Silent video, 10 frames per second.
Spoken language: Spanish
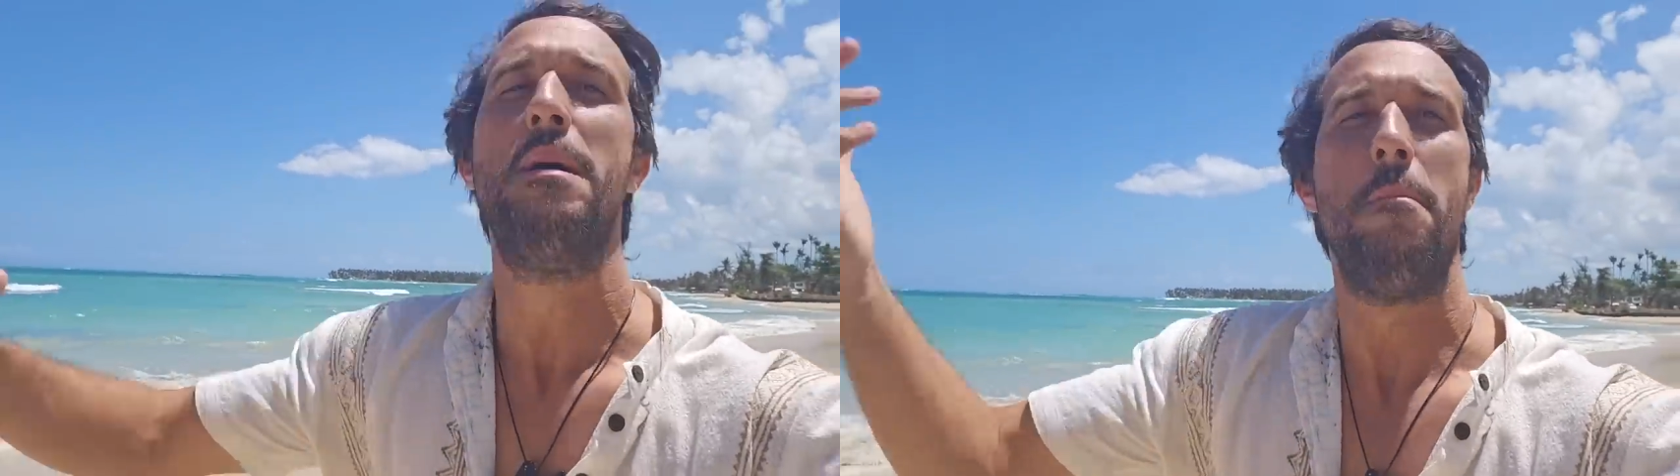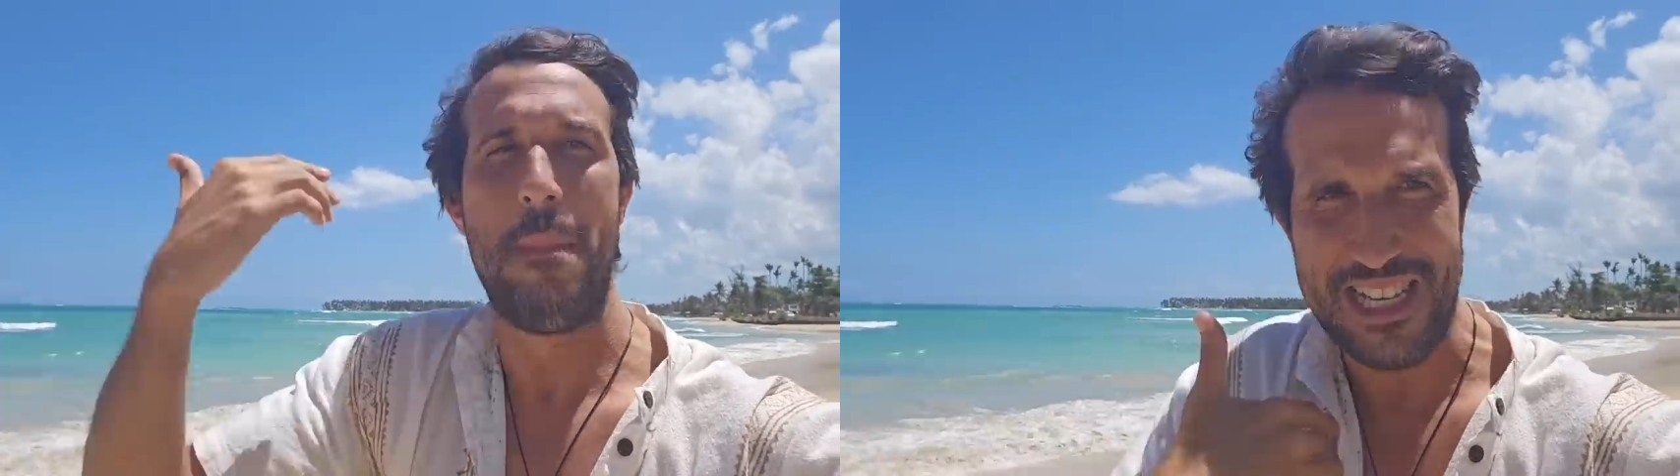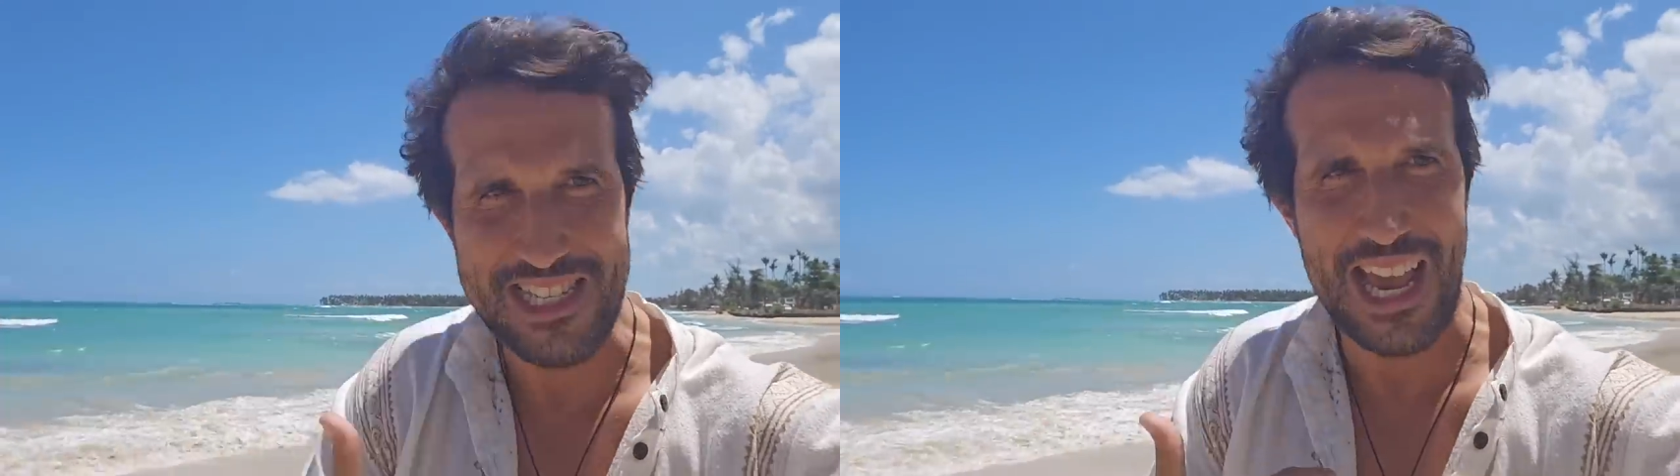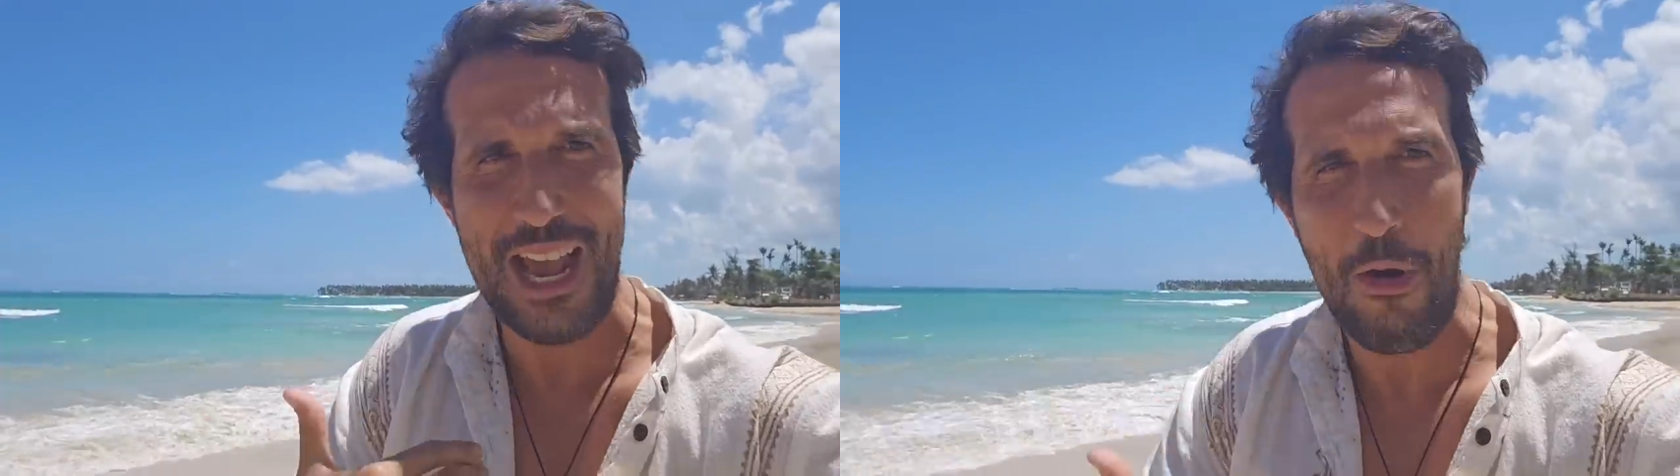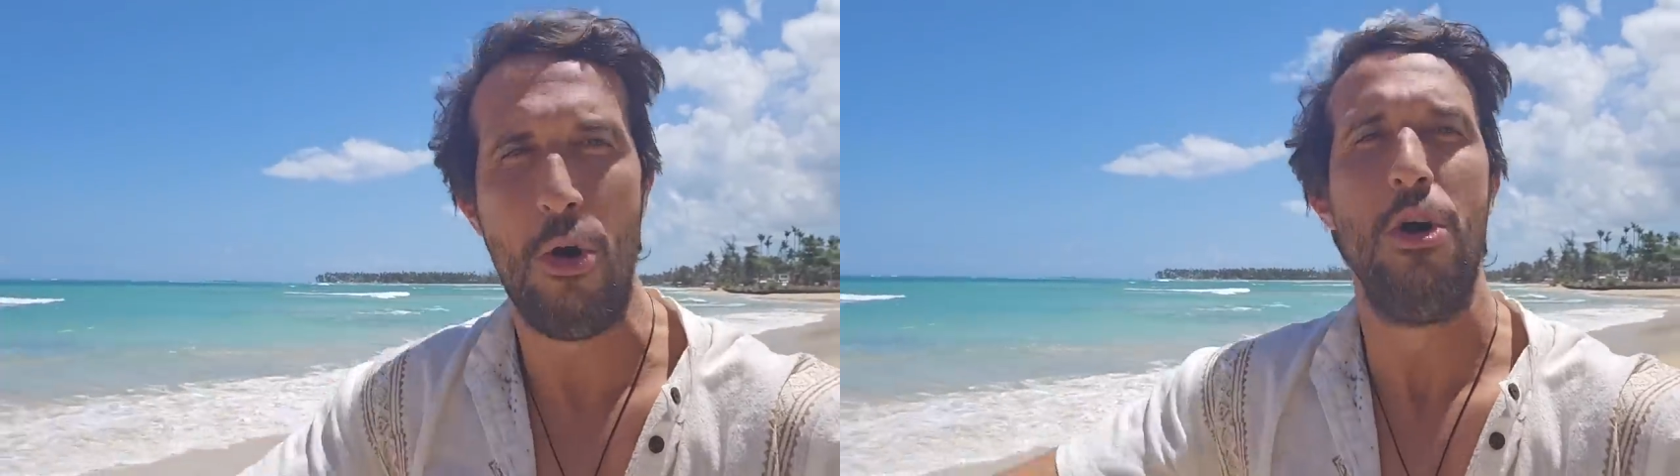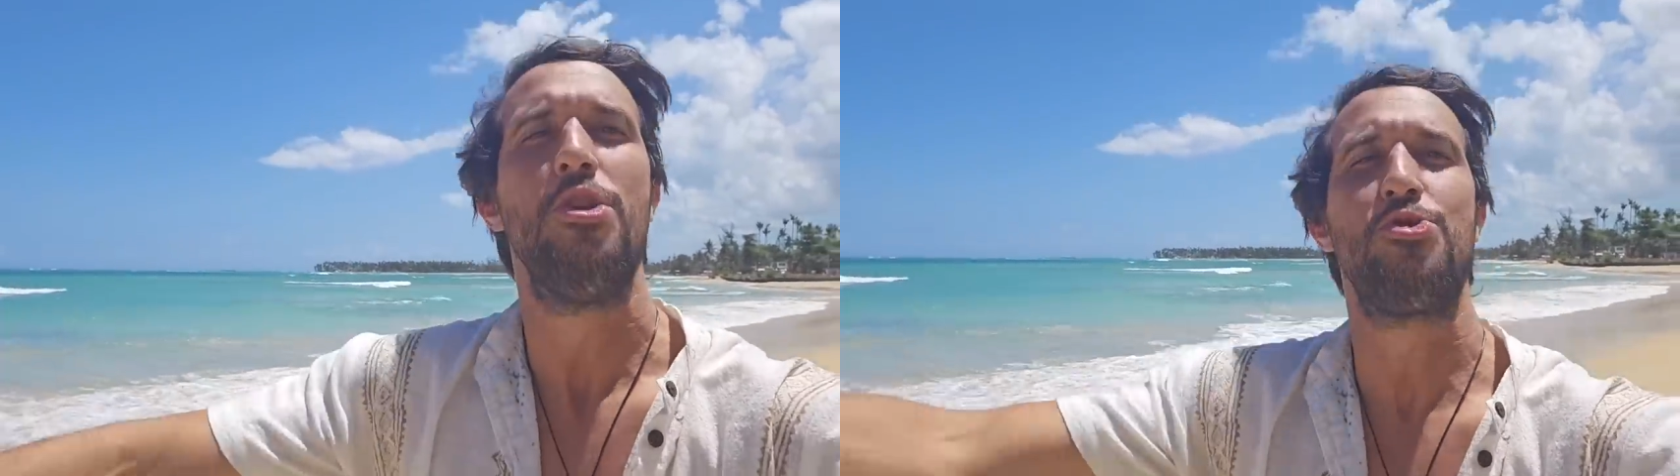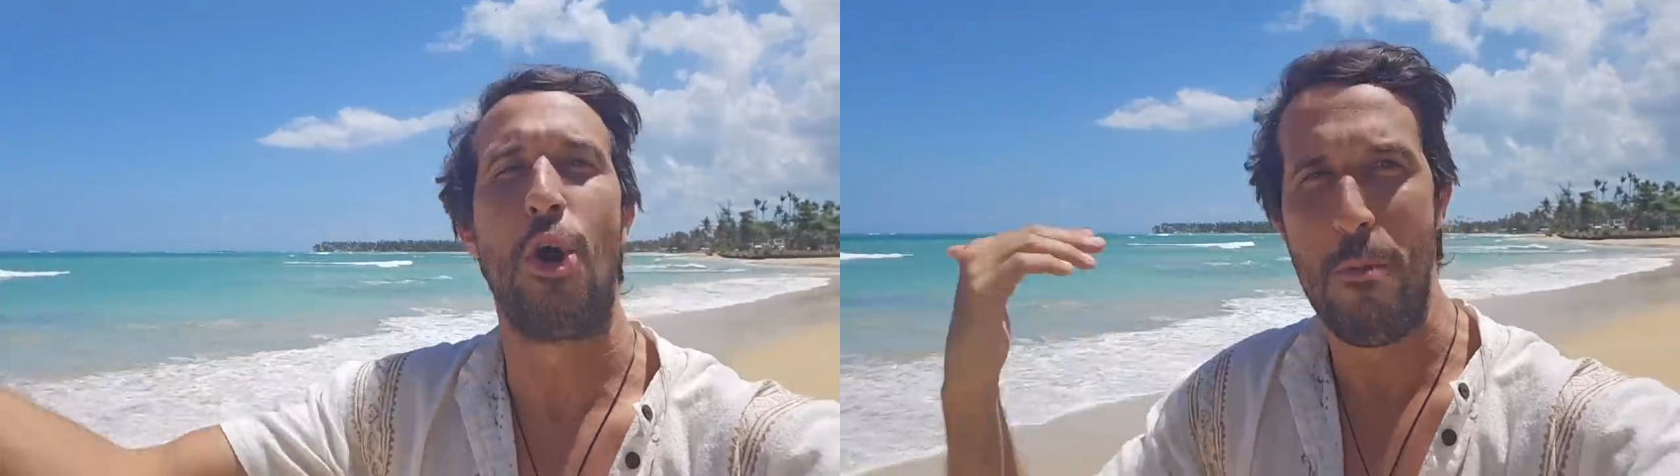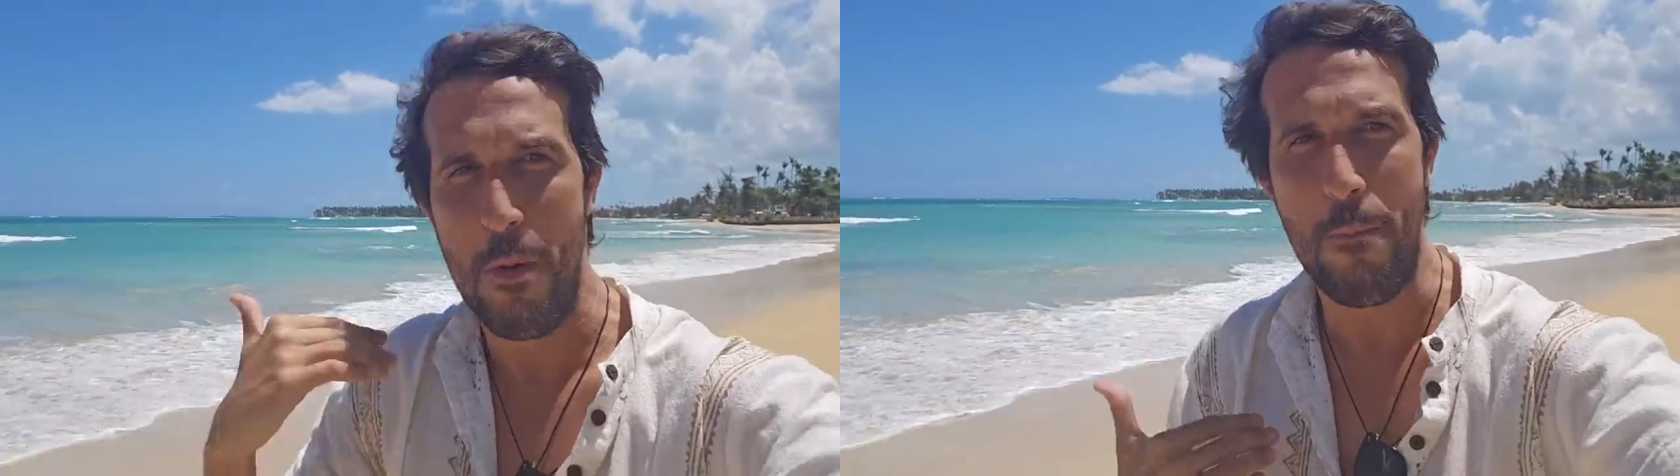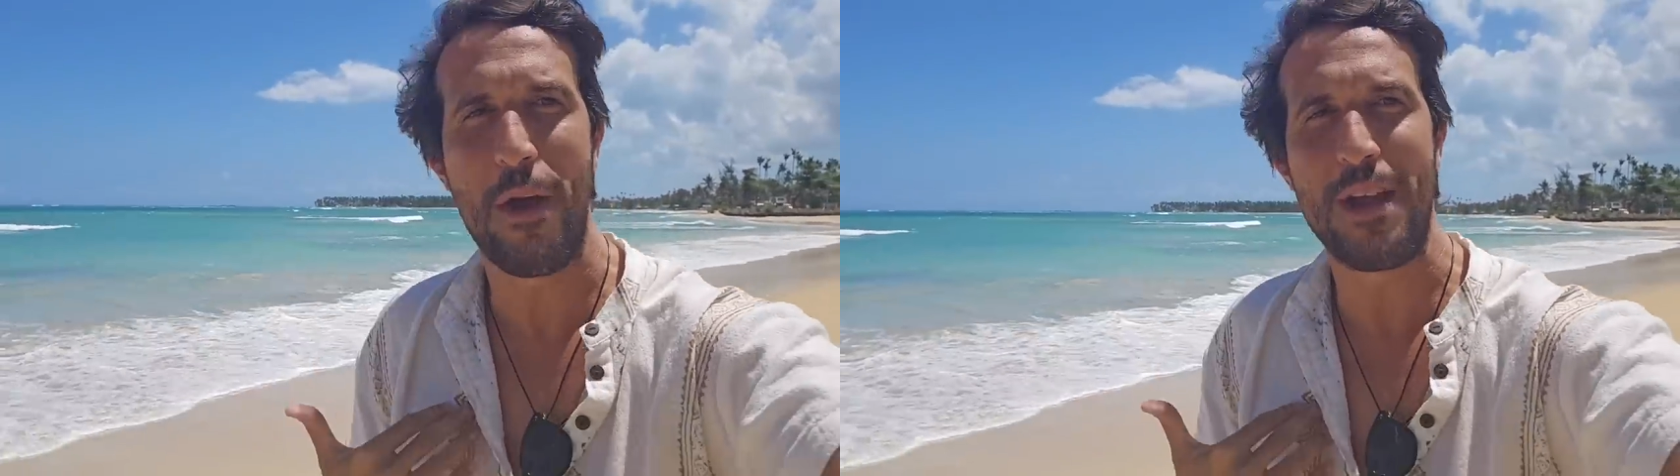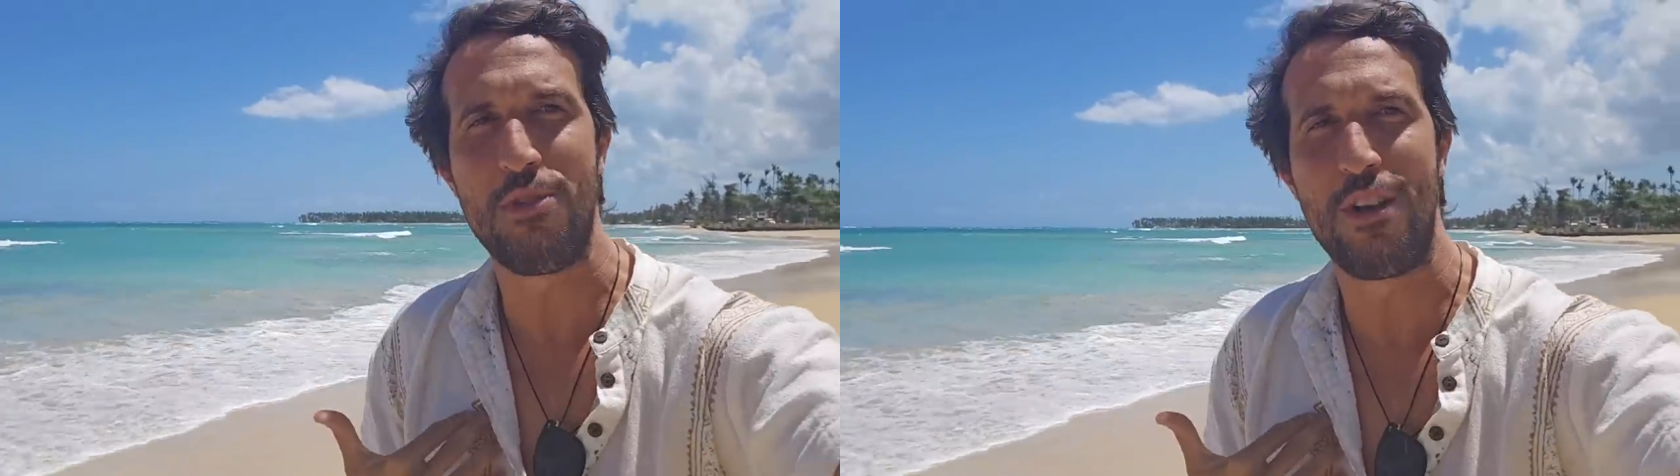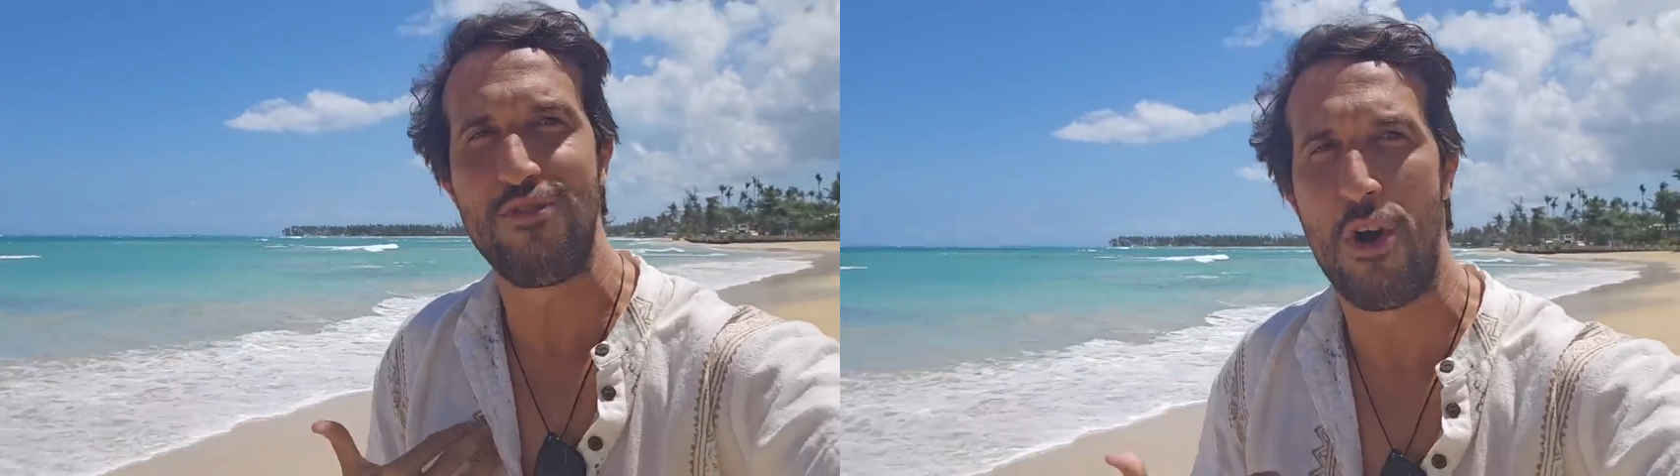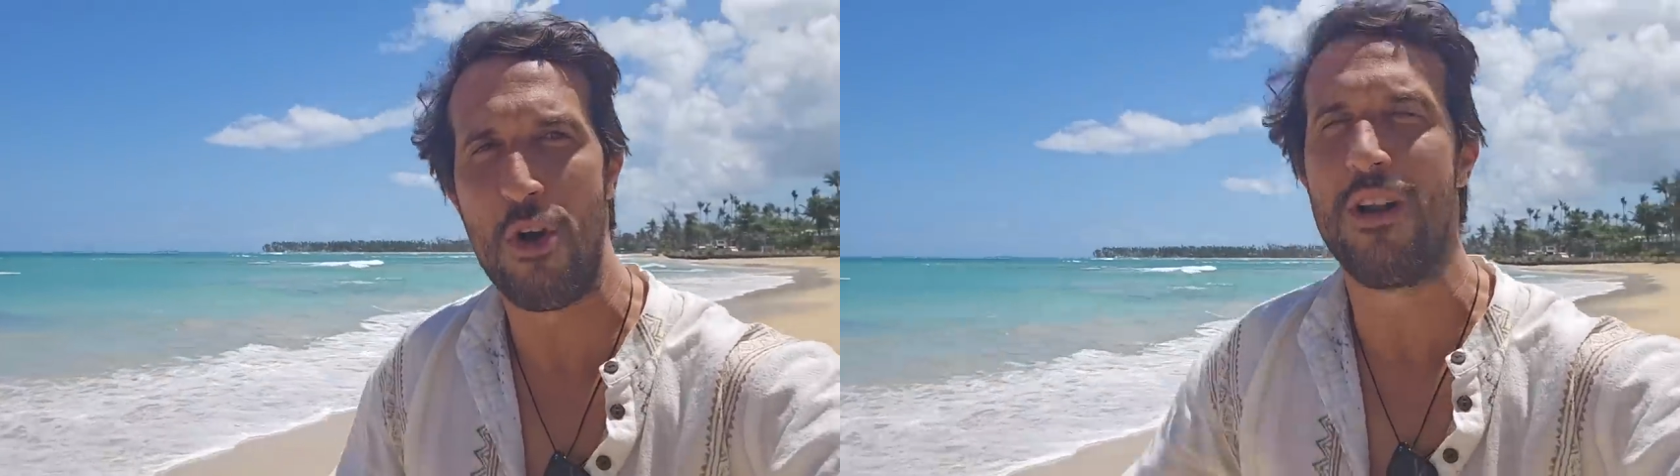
Me seco, tomo un poquito el sol,